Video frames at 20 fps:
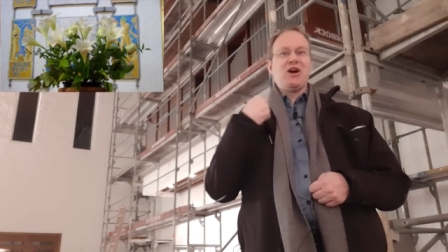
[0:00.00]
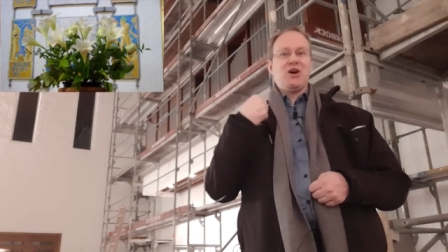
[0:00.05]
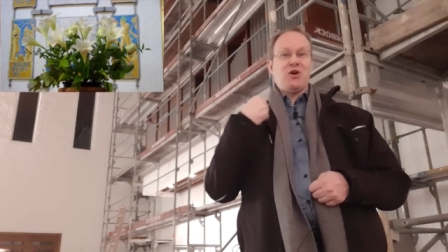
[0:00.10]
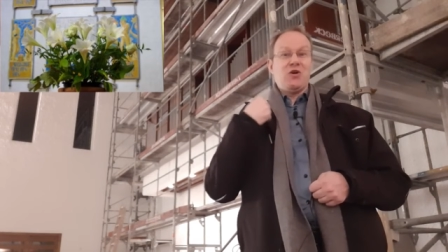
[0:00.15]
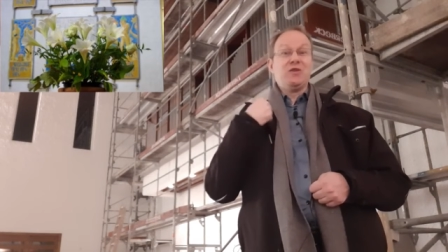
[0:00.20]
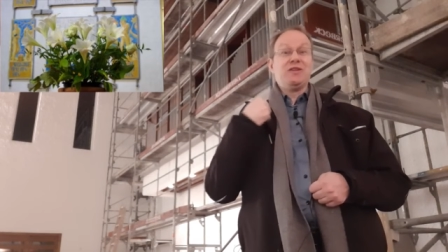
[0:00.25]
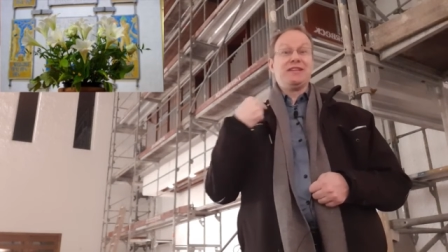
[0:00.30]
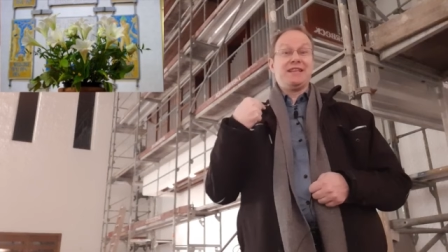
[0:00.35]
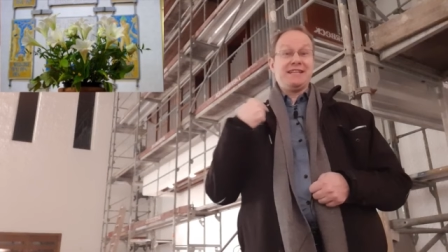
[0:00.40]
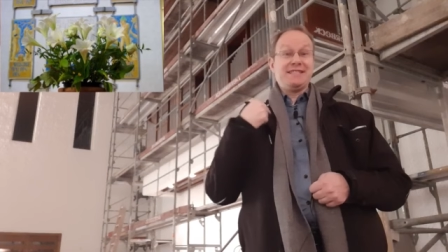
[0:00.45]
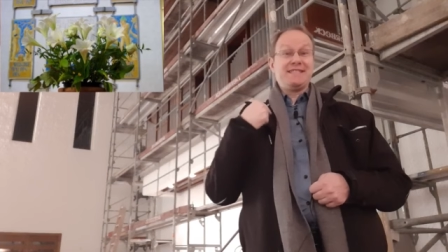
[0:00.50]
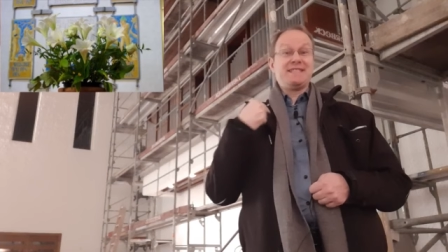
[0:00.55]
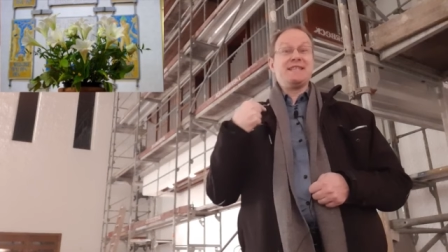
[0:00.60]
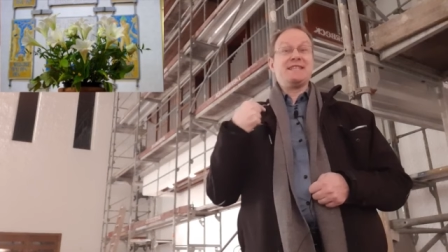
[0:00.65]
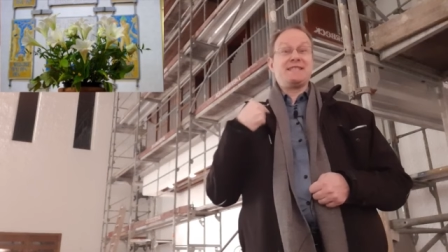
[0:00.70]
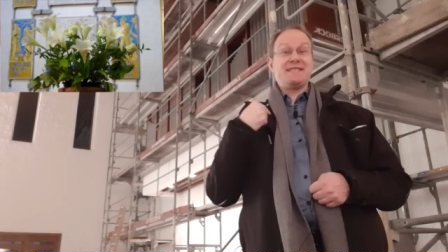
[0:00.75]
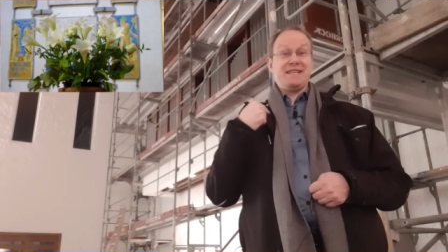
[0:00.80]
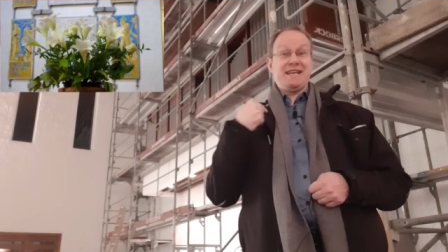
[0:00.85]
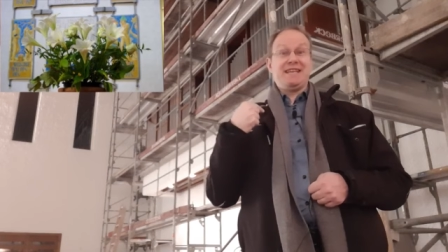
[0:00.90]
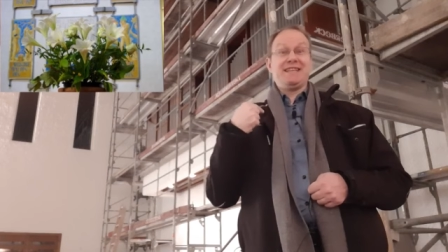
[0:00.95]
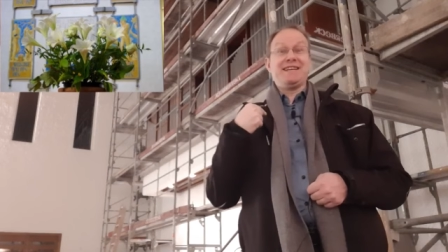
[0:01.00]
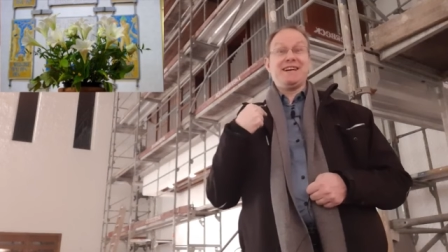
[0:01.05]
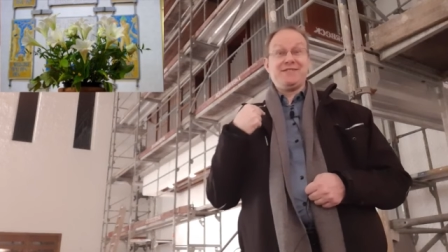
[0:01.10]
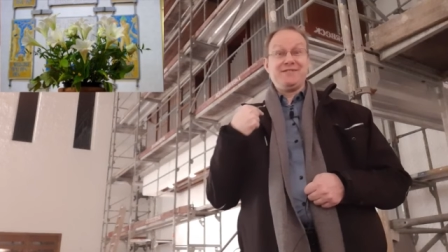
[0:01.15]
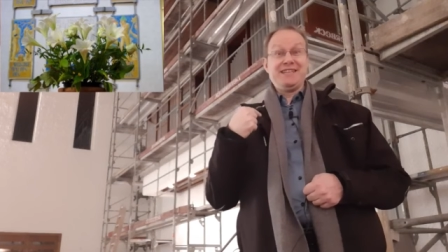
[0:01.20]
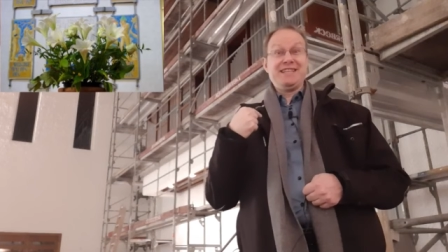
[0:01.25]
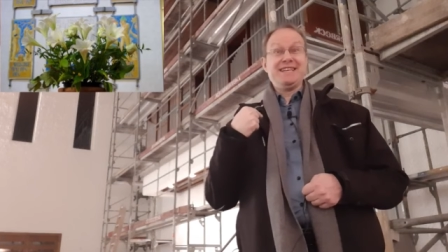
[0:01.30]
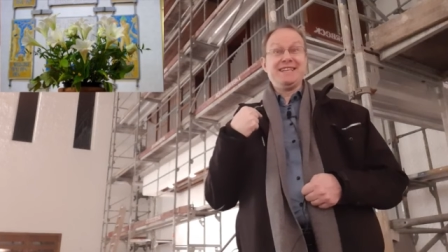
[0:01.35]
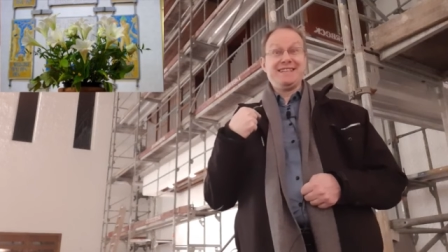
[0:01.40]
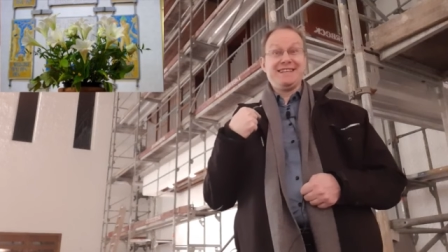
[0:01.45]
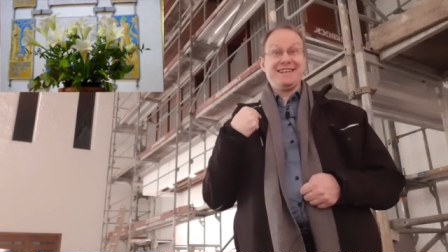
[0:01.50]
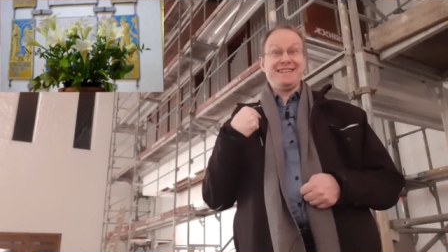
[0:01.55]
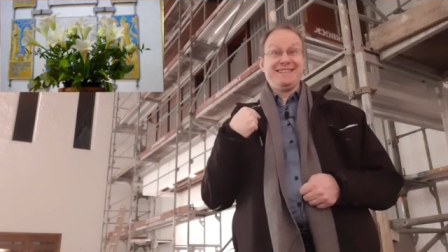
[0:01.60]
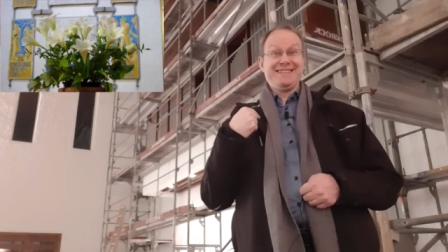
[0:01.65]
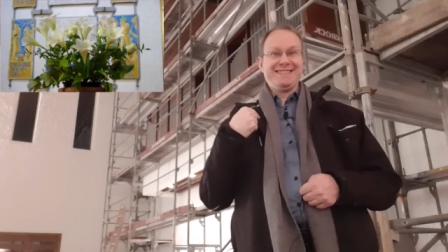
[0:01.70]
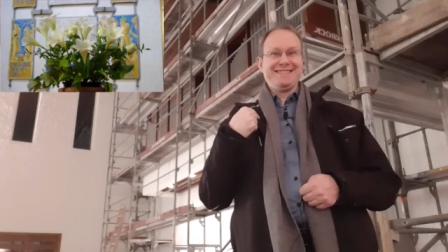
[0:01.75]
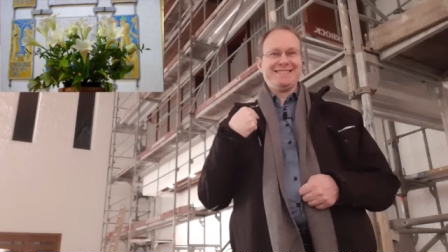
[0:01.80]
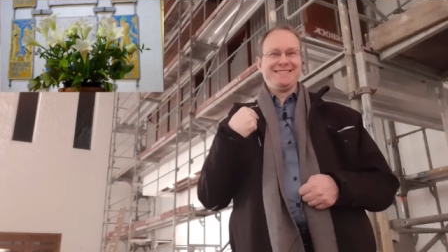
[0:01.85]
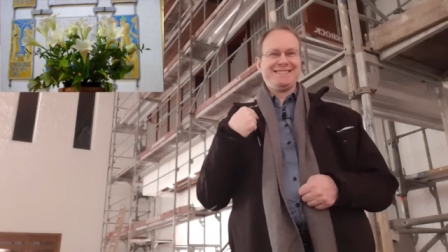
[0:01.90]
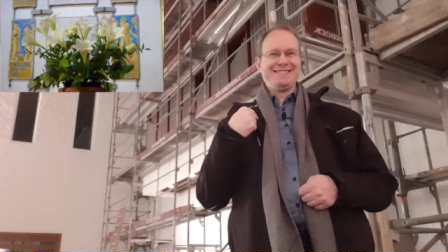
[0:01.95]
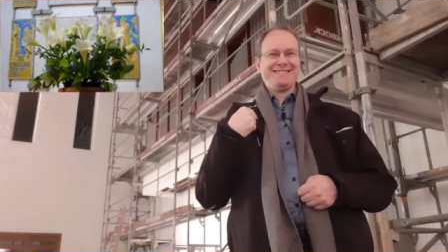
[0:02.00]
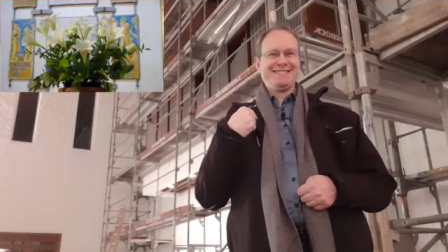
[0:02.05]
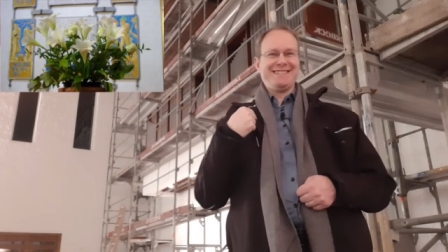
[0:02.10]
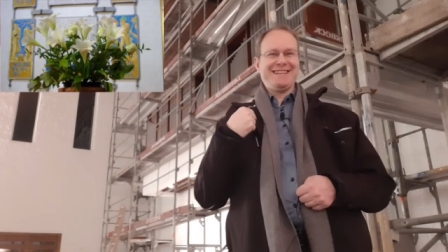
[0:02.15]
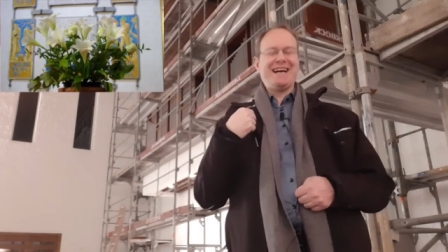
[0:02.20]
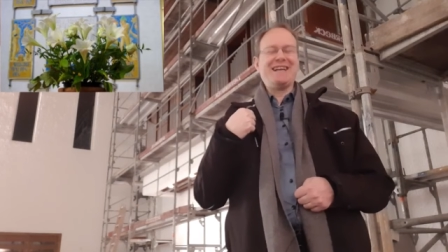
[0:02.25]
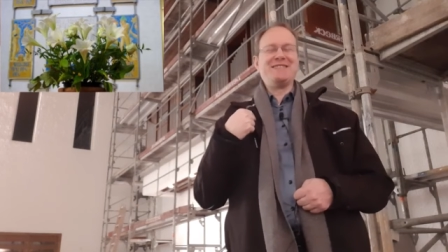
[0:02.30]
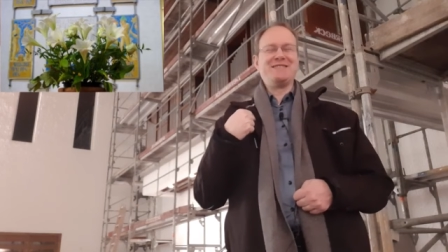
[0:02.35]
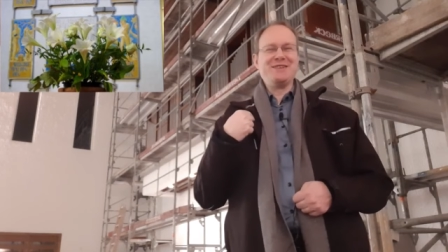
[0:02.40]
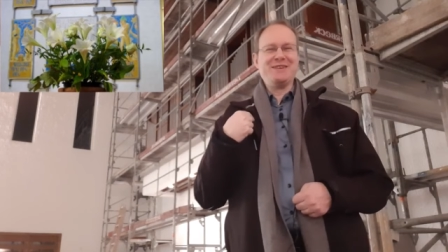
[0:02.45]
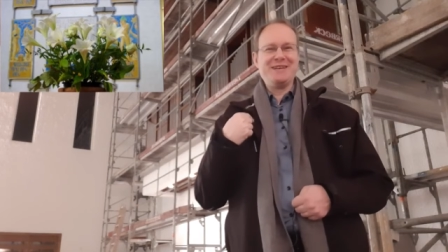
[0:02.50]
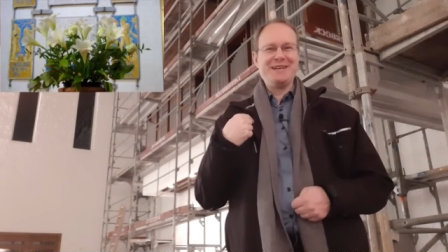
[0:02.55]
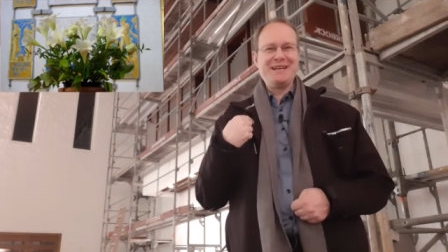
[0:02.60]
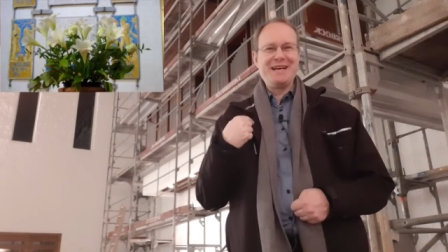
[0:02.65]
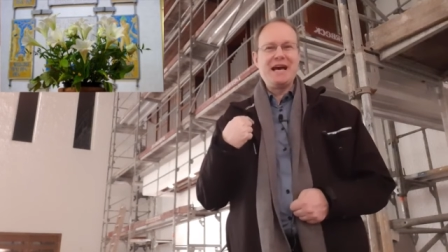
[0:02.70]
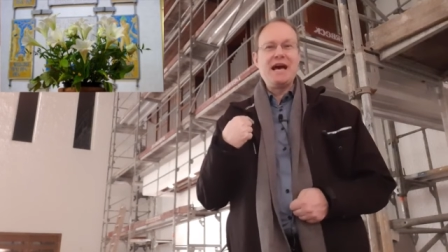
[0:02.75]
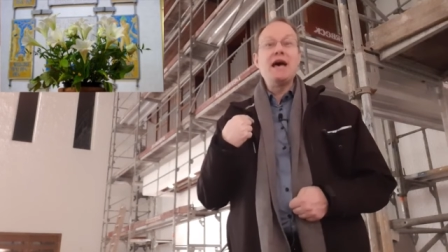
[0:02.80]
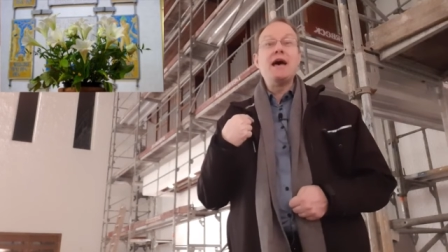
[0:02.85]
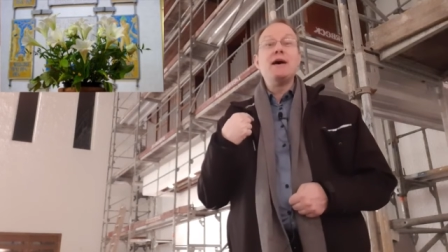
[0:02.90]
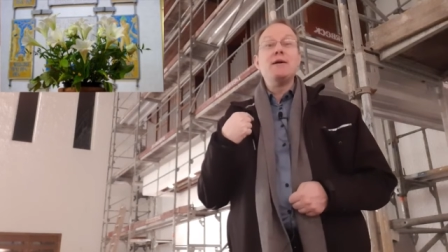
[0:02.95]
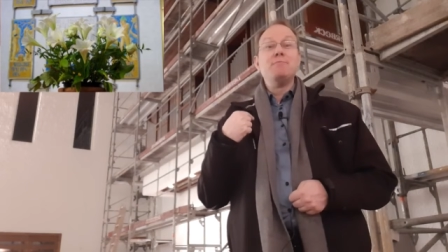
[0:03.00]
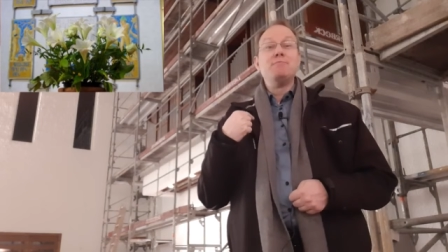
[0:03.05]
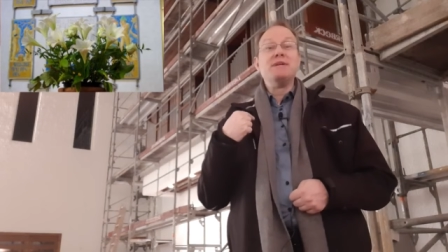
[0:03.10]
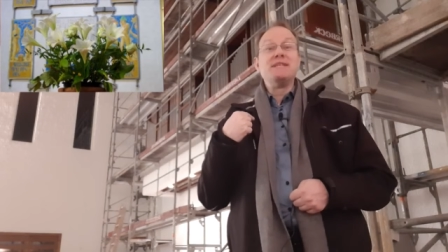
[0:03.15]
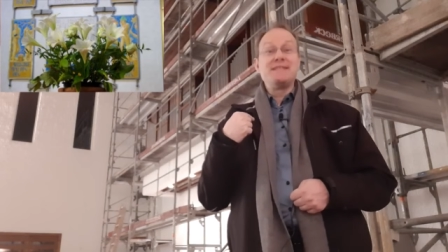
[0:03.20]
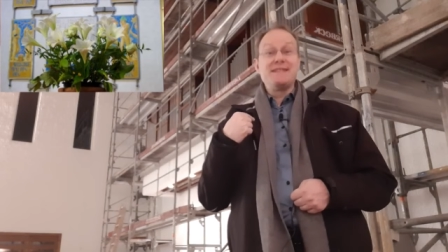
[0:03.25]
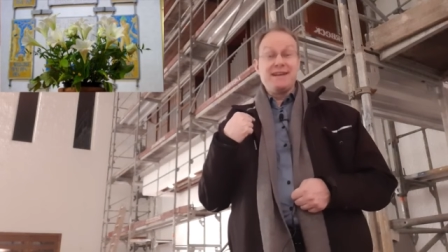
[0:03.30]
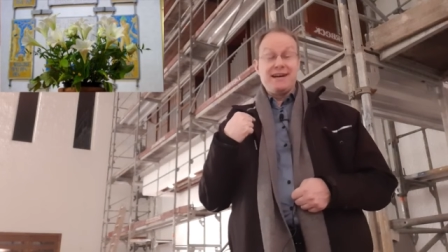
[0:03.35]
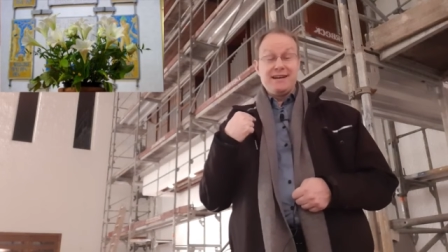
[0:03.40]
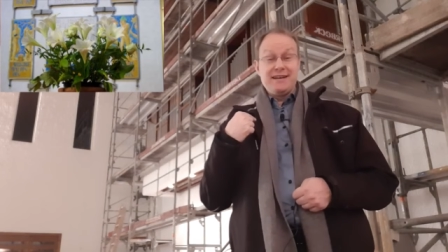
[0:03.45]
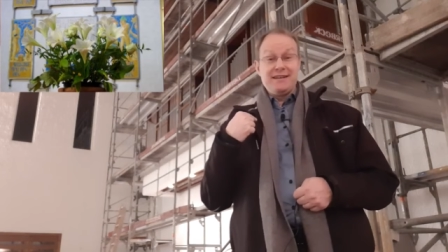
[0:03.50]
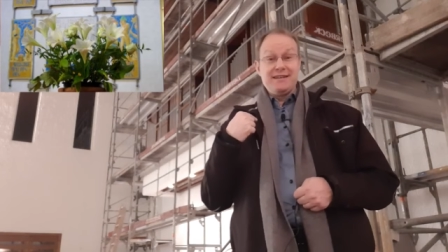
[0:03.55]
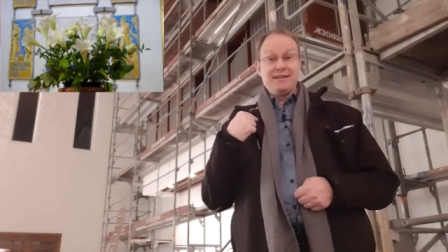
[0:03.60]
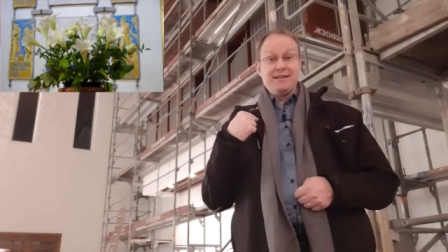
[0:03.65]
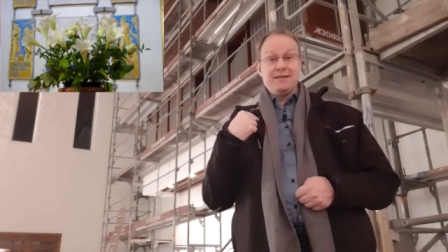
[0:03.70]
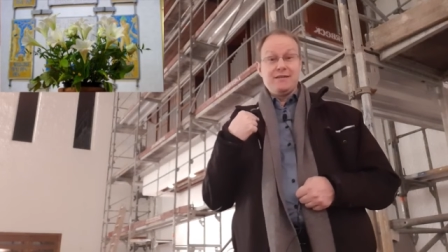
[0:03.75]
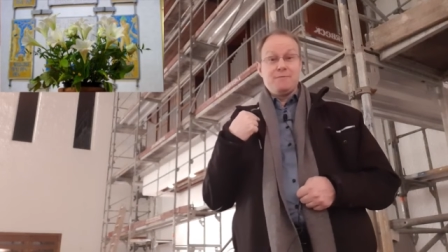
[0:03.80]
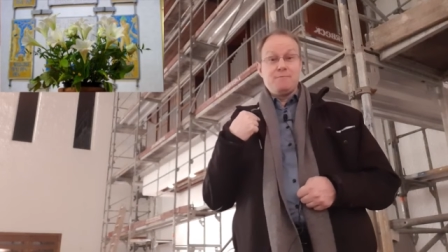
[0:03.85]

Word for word: und dann sitze ich da wieder dran. Also, bis dahin